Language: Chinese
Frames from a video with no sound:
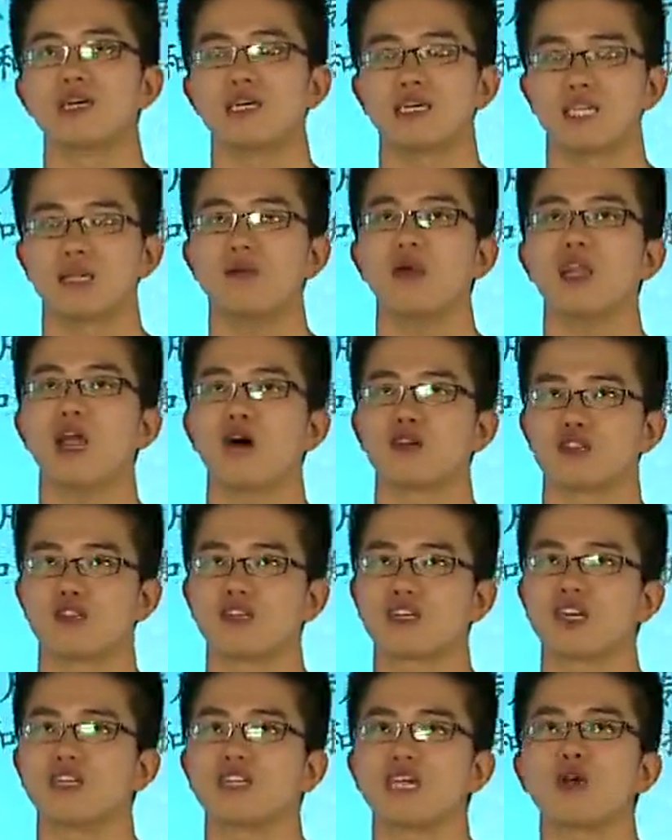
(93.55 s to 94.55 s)
那么老师
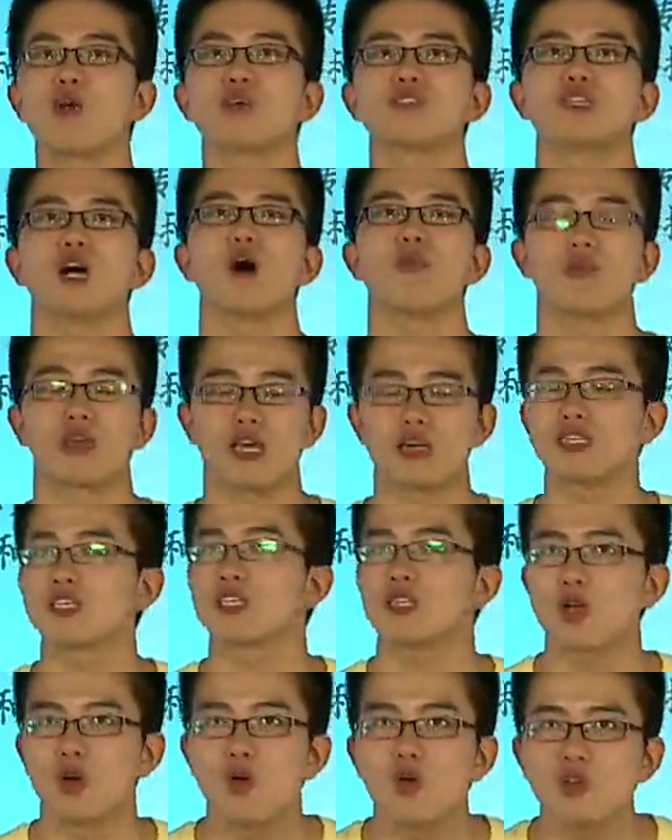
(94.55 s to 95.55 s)
肯定会教我们一个
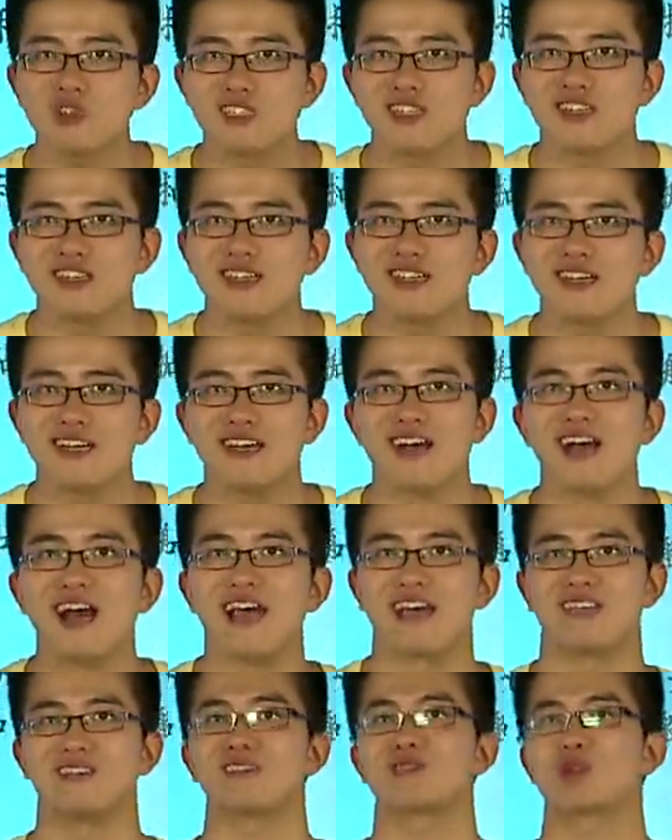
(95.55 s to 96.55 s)
新的公式。
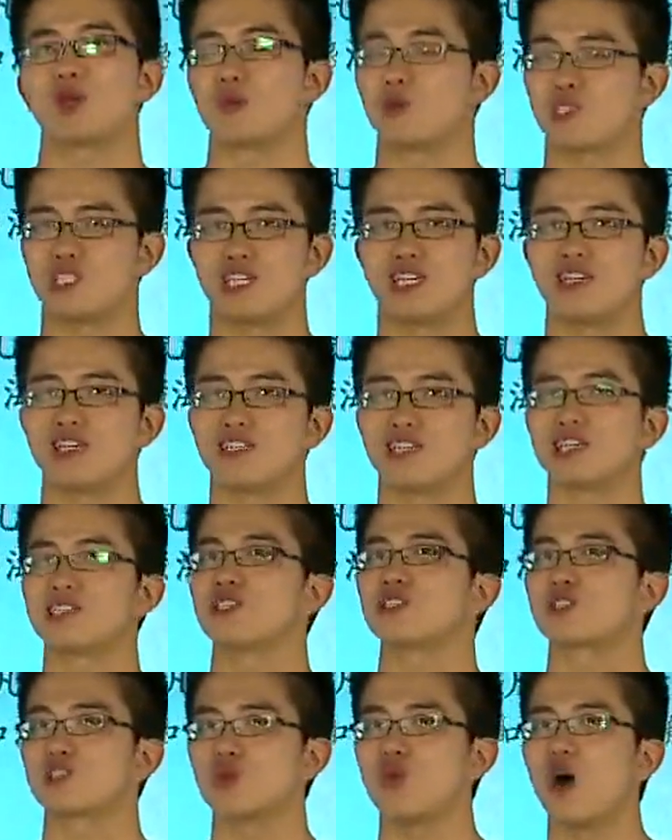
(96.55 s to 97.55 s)
哎，对不起，让你
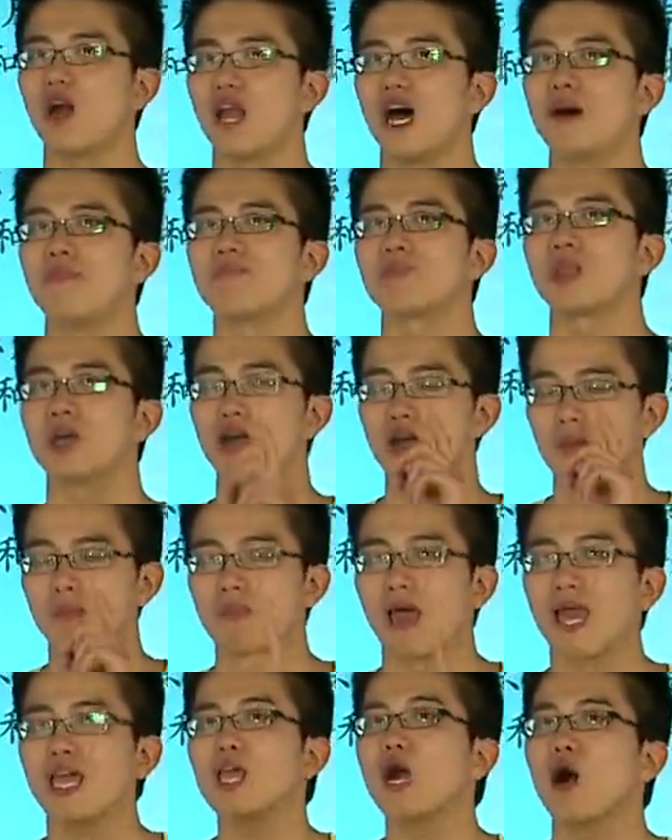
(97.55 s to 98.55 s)
失望了，
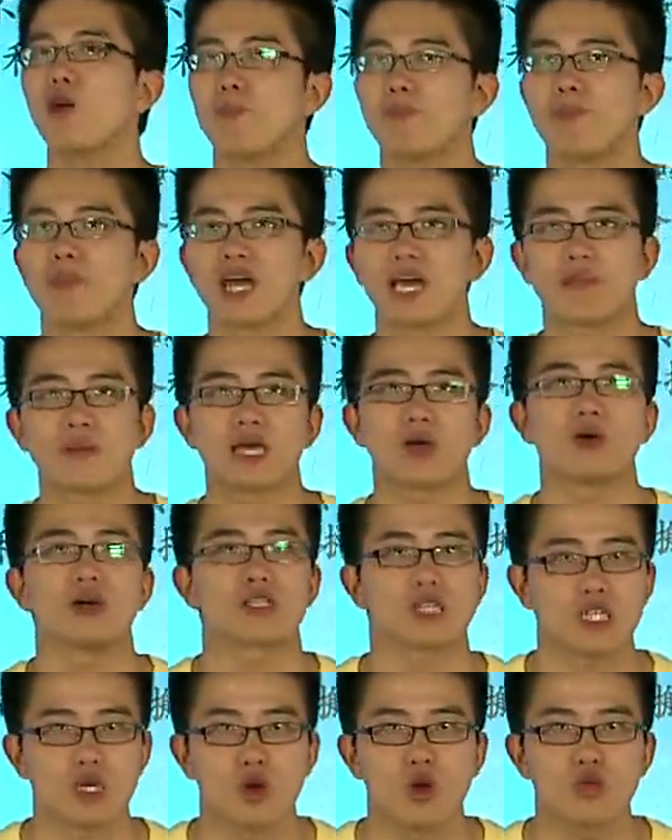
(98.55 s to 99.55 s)
没有倍倍问
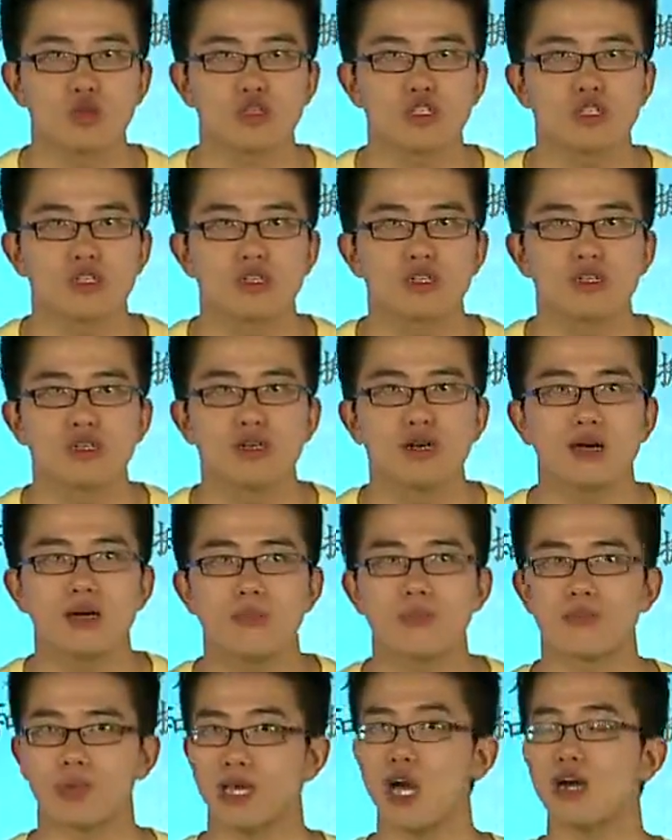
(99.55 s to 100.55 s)
题的公式，
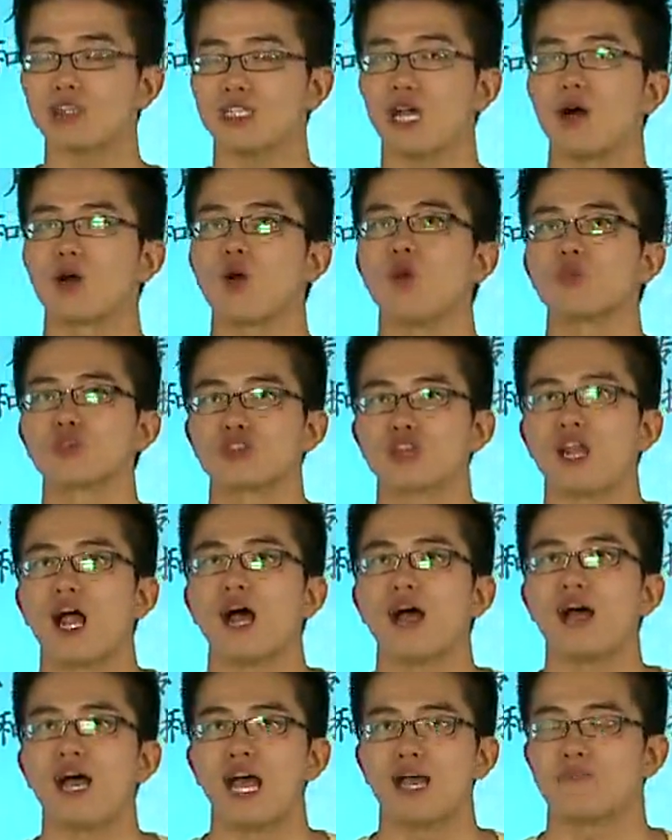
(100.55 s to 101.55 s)
不要想公式了，
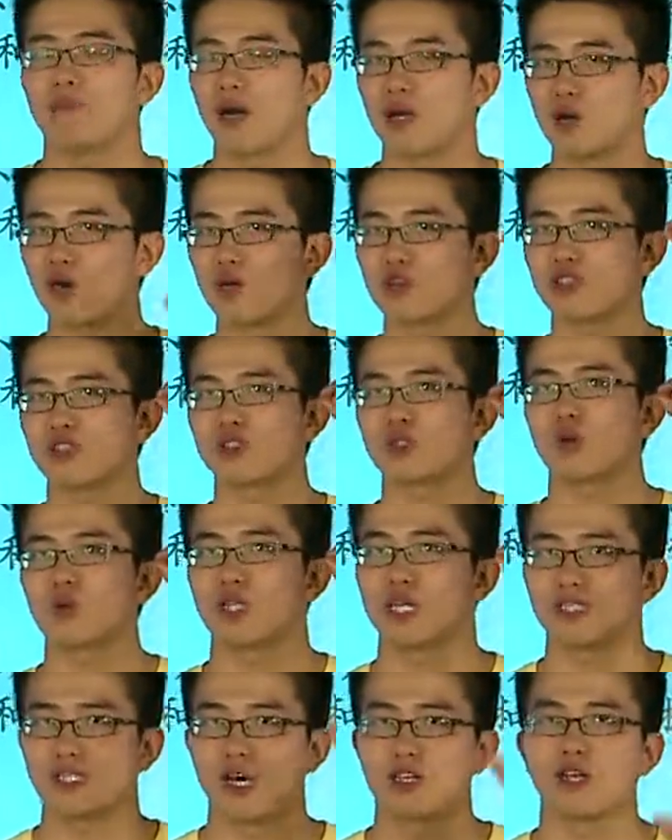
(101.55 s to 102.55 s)
哎，把公式从你
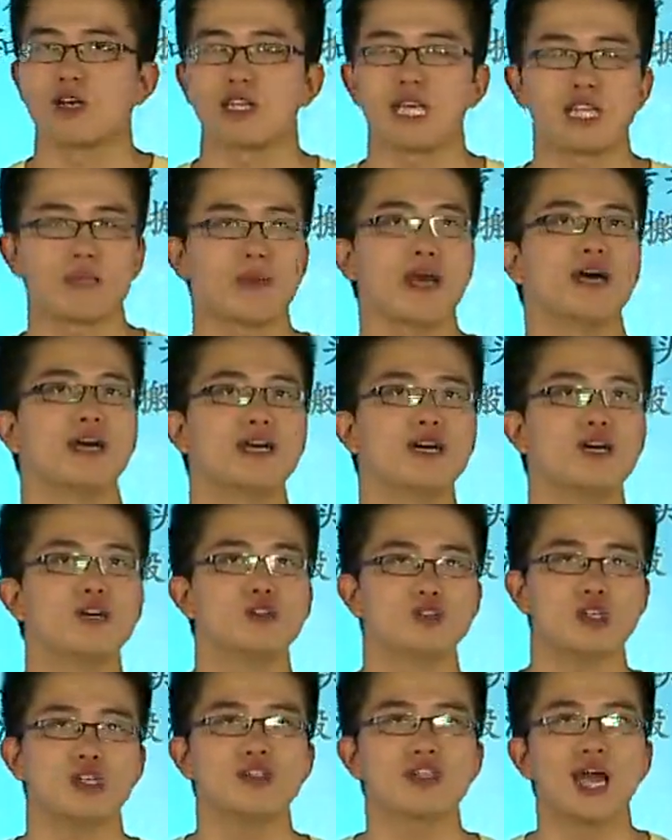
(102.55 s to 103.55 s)
的小脑袋里面
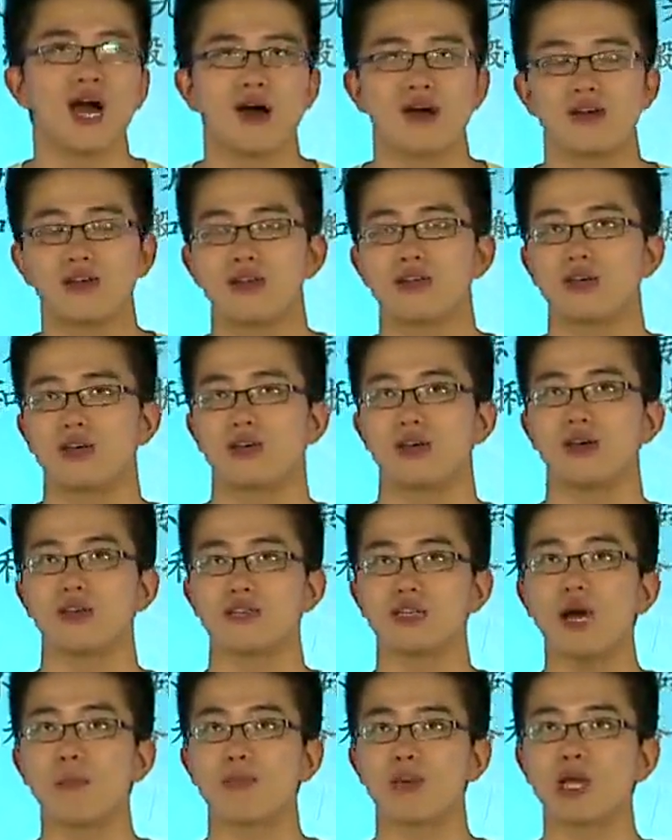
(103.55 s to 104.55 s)
扔掉。
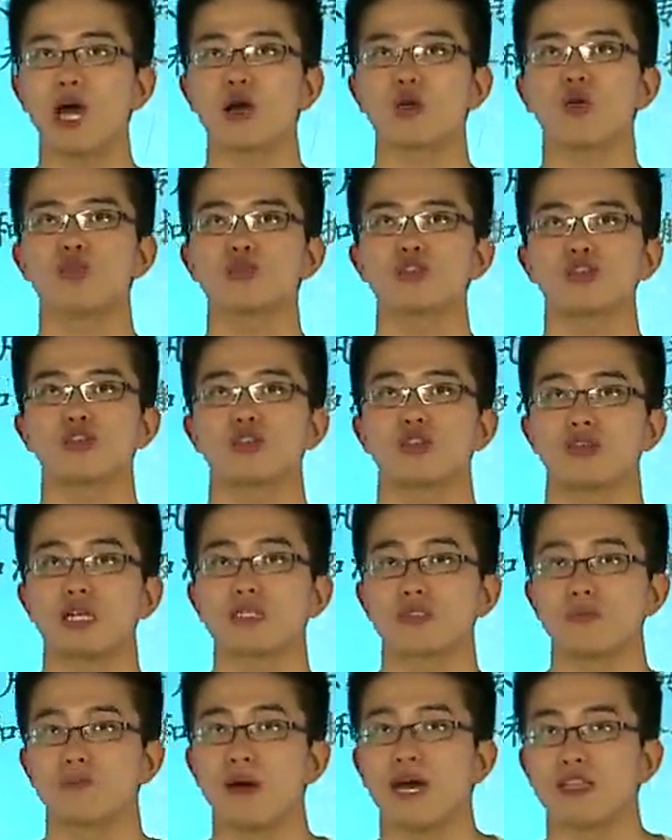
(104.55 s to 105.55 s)
那不要公式，那
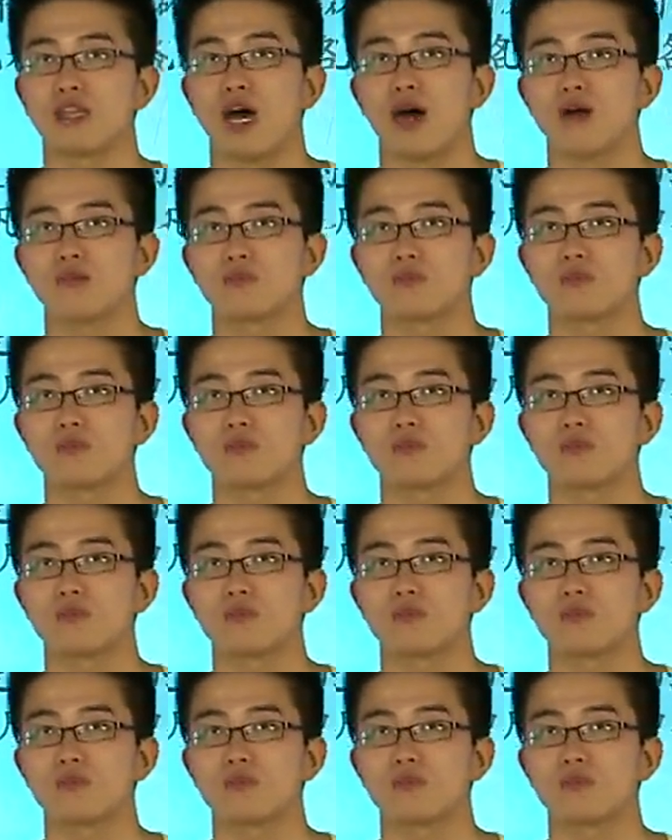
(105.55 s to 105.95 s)
怎么办呢？